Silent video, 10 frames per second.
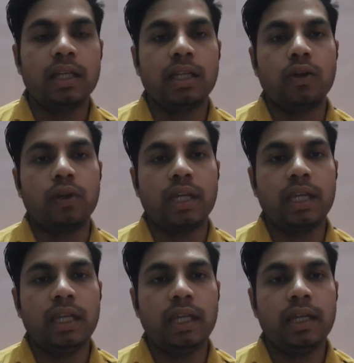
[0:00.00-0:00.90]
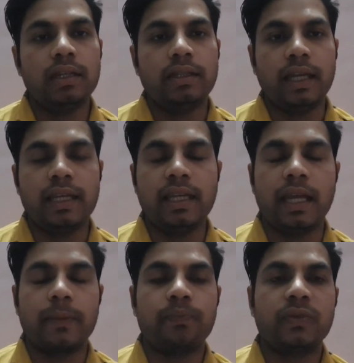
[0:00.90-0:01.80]
क्योंकि देखिए
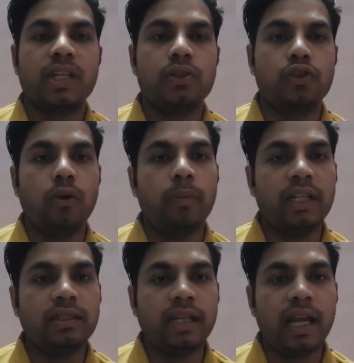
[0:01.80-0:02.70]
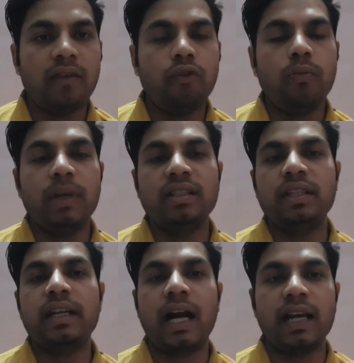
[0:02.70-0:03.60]
जो मंत्र हैं वो
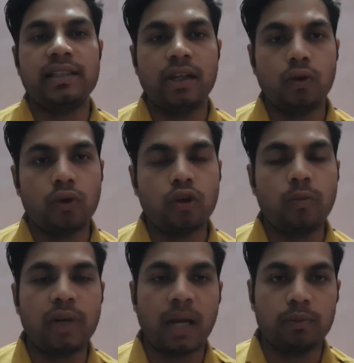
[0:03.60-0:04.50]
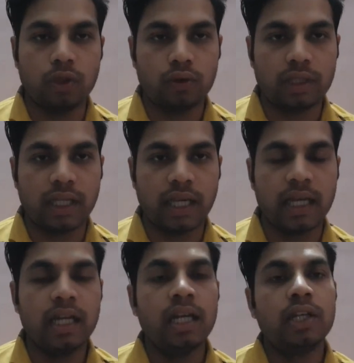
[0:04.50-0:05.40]
मंत्र कहाँ से लोगों को प्राप्त होते
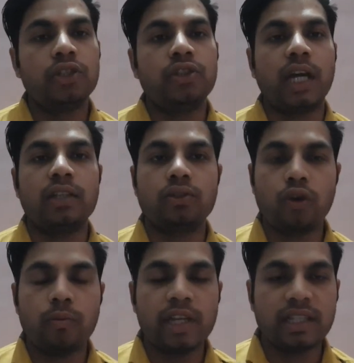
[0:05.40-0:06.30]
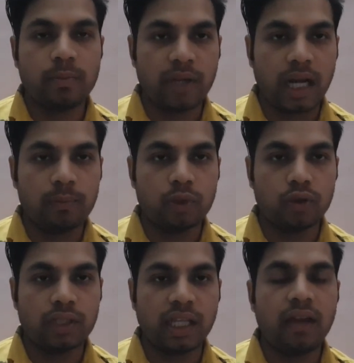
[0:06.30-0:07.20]
हैं शास्त्रों में से प्राप्त
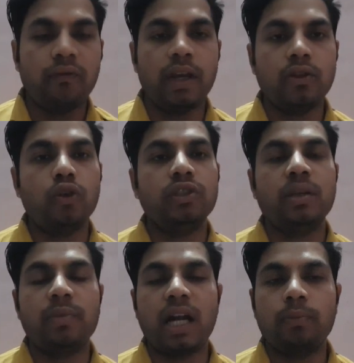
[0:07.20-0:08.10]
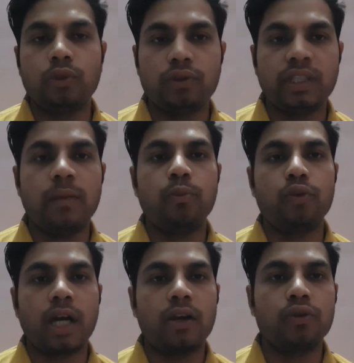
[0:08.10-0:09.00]
होते हैं वेदों से प्राप्त होते हैं
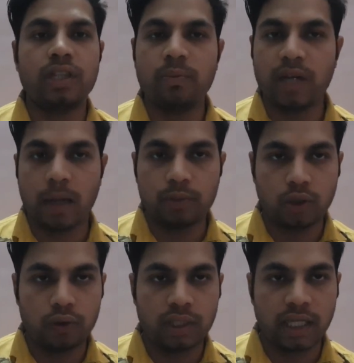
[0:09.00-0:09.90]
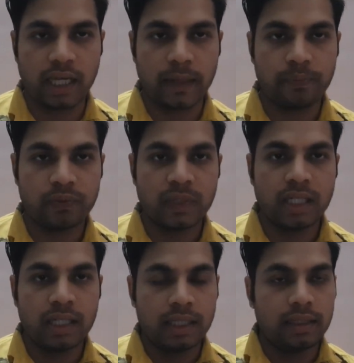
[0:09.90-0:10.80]
पुराणों से प्राप्त होते हैं
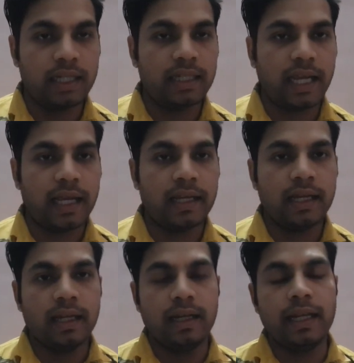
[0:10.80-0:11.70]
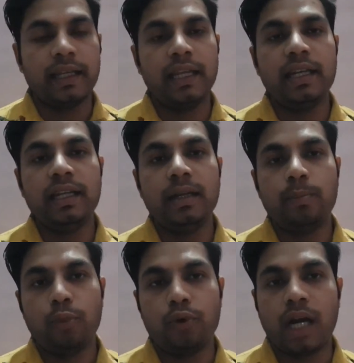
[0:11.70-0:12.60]
ठीक है लेकिन
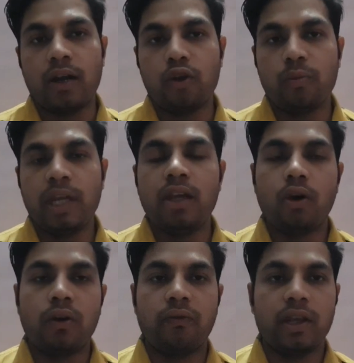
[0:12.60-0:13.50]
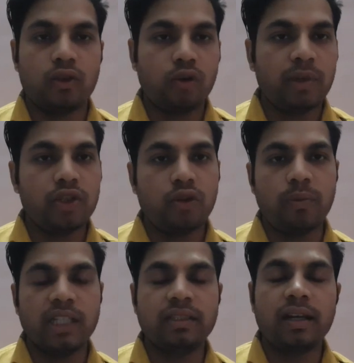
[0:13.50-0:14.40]
पुराणों में और वेदों में जो
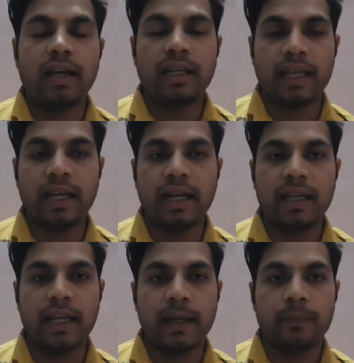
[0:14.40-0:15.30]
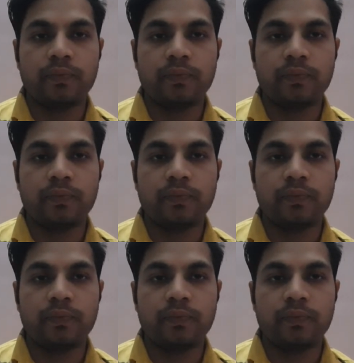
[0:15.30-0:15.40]
मंत्र लिखे गए हैं